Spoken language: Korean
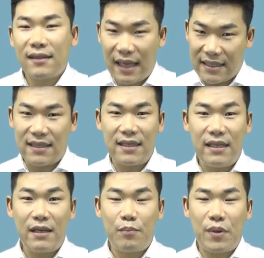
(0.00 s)

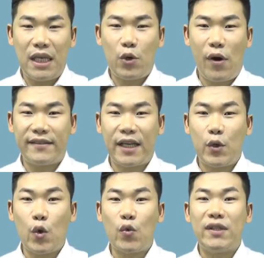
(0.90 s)
다시 비과세
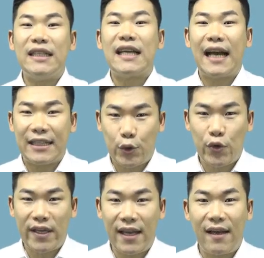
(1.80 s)
요건을
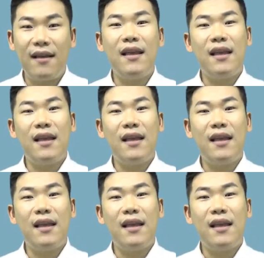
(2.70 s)
갖춰야